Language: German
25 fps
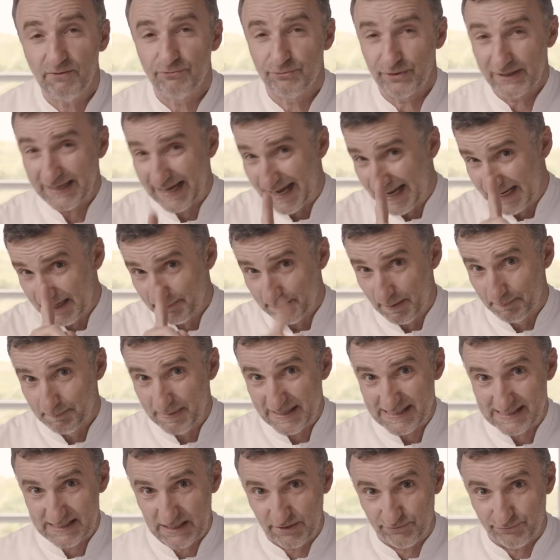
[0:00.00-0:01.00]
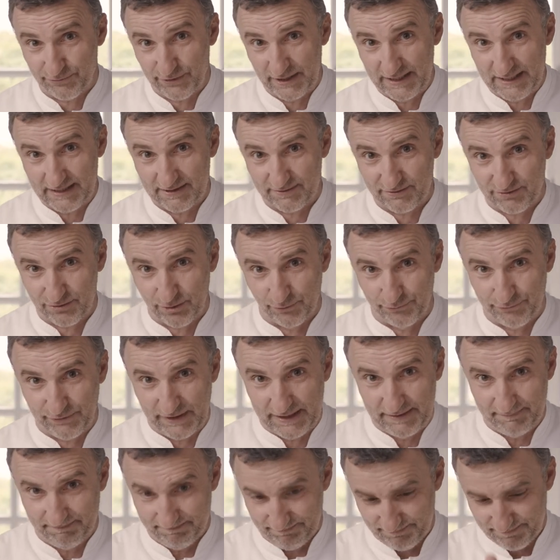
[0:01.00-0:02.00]
von allem ein bisschen für nichts zu
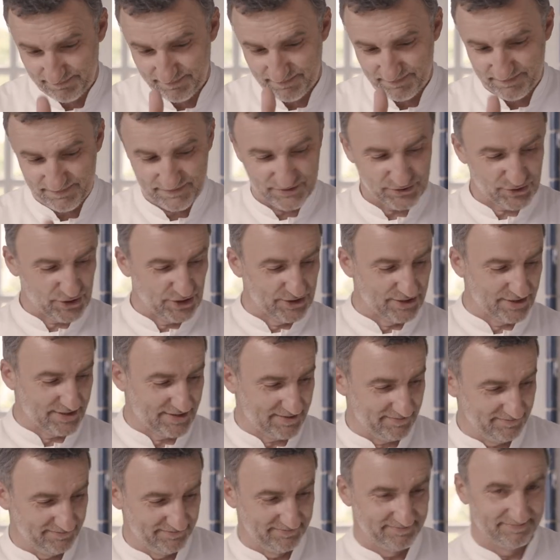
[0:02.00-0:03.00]
viel. Tschüss.